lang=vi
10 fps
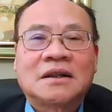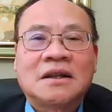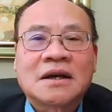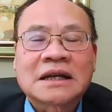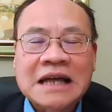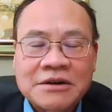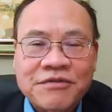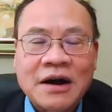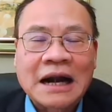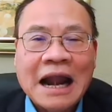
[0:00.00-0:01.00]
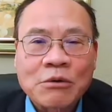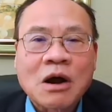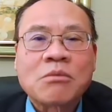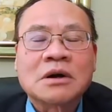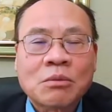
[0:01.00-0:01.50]
thì cái thành phần lao
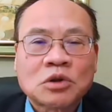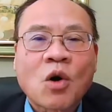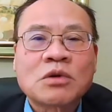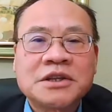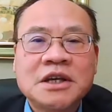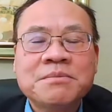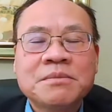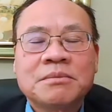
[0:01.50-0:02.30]
động ở nông thôn nó chiếm